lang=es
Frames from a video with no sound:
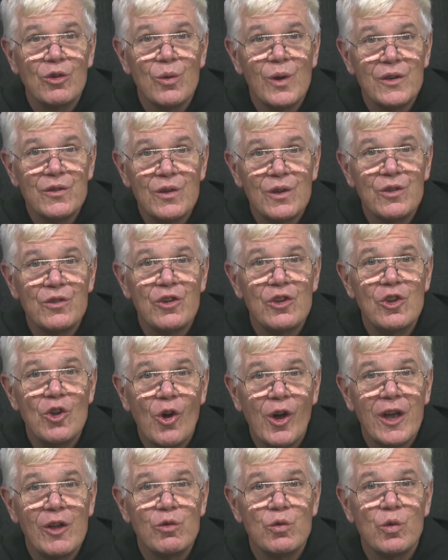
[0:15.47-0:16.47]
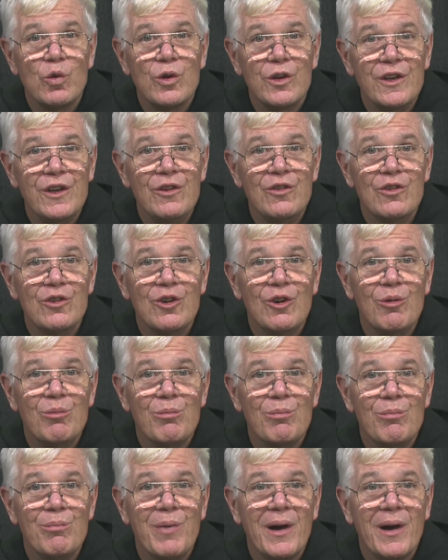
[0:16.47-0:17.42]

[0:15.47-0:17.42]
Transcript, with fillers: nuestro Señor Jesucristo,